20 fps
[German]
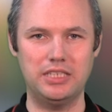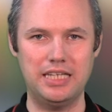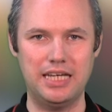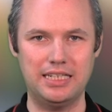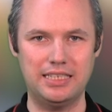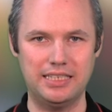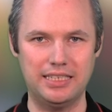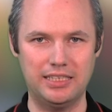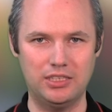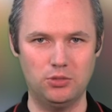Die
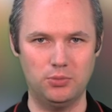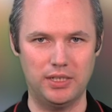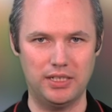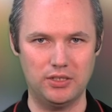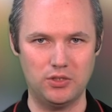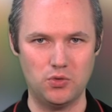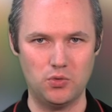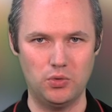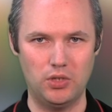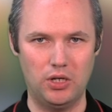Artikelnummer
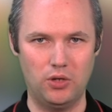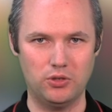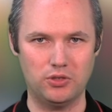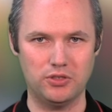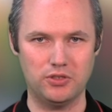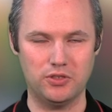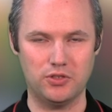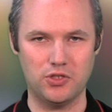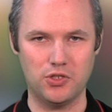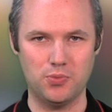dazu
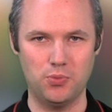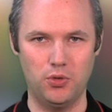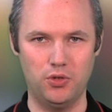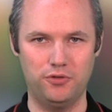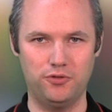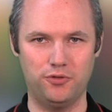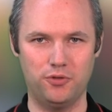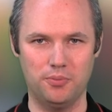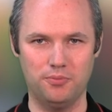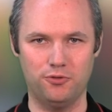lautet
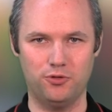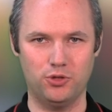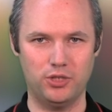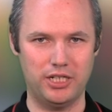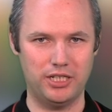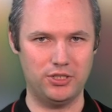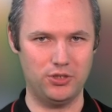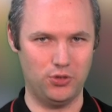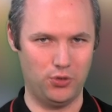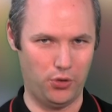
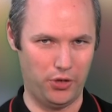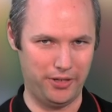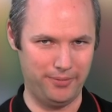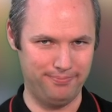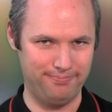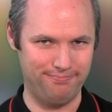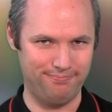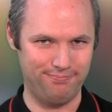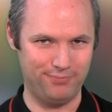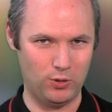12509.
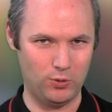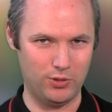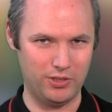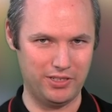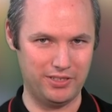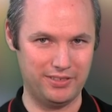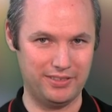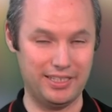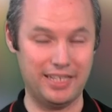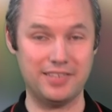Und
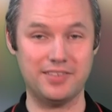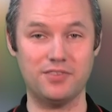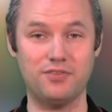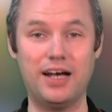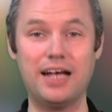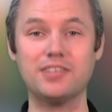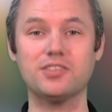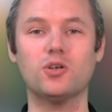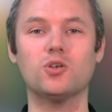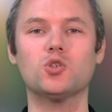das
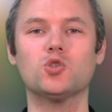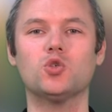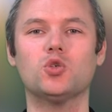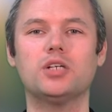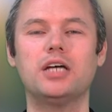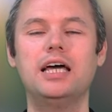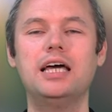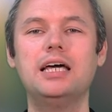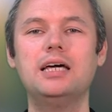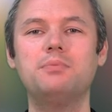war's auch
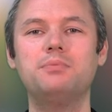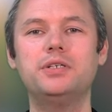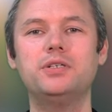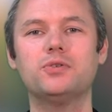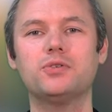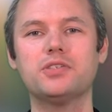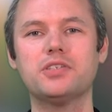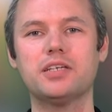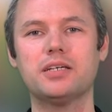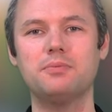schon mit
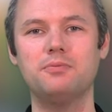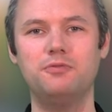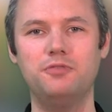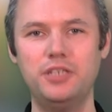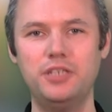unserem